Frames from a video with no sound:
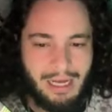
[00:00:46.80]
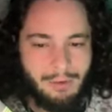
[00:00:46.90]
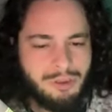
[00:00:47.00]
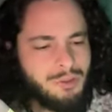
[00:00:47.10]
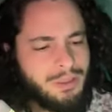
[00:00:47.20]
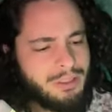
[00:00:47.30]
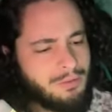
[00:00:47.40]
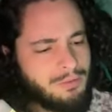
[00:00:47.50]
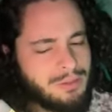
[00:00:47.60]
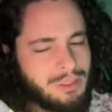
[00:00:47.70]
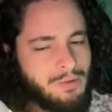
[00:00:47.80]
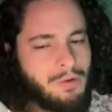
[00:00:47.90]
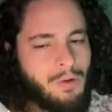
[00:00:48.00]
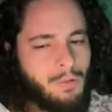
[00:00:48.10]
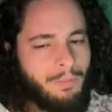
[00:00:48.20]
A última que eu consigo
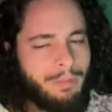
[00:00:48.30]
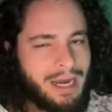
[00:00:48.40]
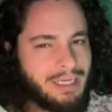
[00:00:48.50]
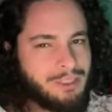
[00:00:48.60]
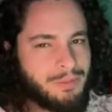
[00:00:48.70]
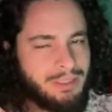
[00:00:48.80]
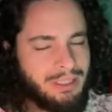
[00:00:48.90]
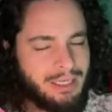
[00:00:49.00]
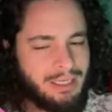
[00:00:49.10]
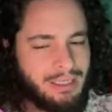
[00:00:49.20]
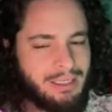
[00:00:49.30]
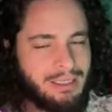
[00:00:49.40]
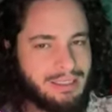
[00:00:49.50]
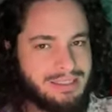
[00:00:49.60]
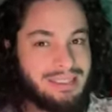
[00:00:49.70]
comprar de maneira
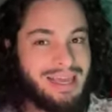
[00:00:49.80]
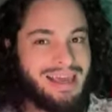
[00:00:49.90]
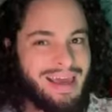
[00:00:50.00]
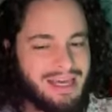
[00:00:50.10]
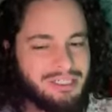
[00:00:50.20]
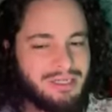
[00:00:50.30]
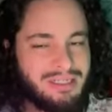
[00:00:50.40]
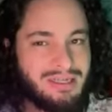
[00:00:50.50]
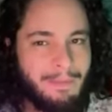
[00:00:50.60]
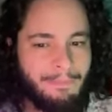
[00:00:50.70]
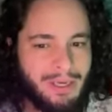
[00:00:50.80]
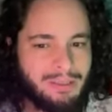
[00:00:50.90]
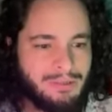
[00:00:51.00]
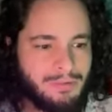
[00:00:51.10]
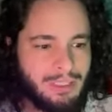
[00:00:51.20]
é, sem cash, né? Sem pay
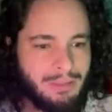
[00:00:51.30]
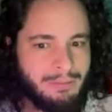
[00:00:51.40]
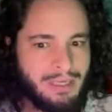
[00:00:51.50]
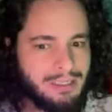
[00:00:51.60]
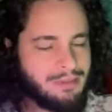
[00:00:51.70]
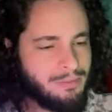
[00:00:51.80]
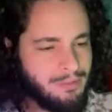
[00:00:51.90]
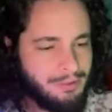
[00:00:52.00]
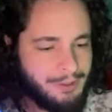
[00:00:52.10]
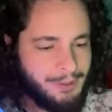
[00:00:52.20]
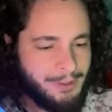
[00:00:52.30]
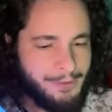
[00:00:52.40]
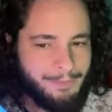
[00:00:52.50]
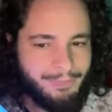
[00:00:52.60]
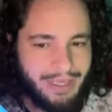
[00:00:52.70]
to win mesmo,
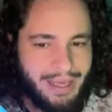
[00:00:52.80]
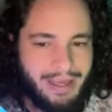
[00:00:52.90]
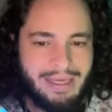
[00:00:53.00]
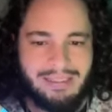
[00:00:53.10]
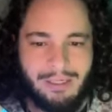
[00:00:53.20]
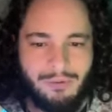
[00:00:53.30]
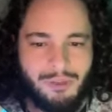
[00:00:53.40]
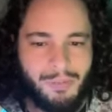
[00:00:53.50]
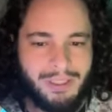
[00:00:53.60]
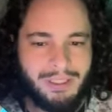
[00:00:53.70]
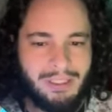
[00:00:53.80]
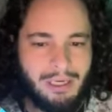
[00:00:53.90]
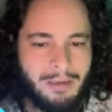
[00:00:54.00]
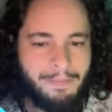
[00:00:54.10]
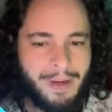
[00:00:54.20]
é essa última aqui,
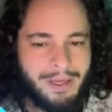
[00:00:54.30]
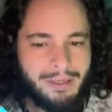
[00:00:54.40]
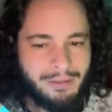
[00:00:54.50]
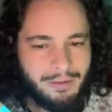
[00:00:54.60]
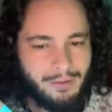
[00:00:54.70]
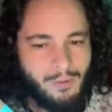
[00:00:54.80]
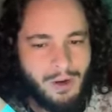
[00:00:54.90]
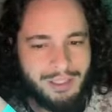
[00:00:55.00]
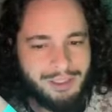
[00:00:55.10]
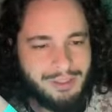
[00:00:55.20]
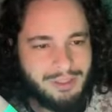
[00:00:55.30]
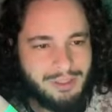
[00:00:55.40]
Empire Guardians